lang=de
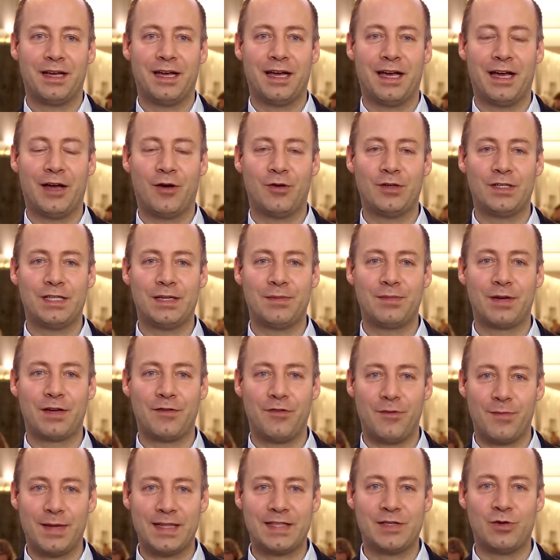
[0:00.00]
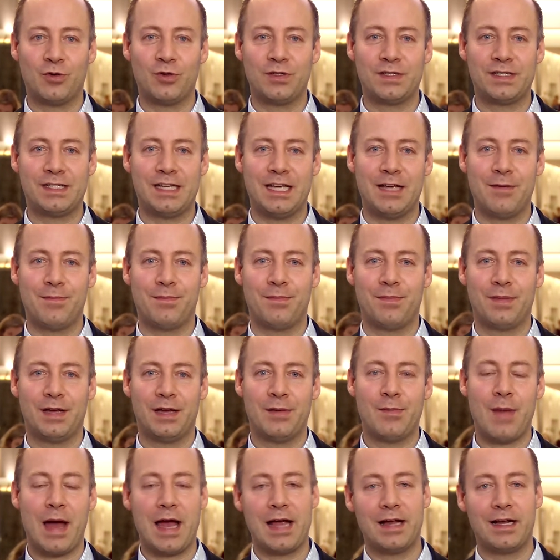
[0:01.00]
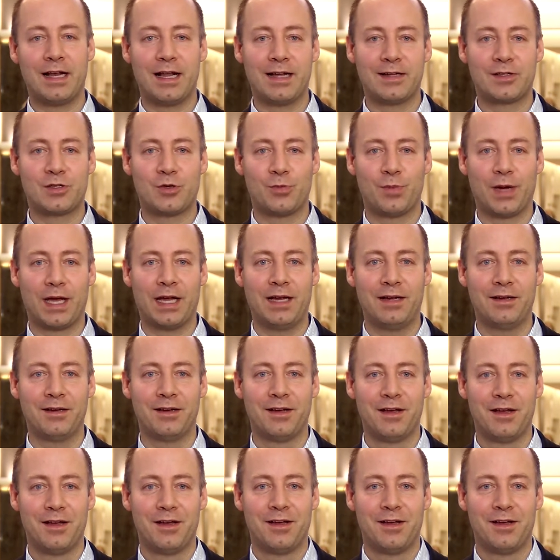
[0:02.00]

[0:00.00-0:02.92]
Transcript: äh, und dem Reformationsthemen im Einklang zu bringen.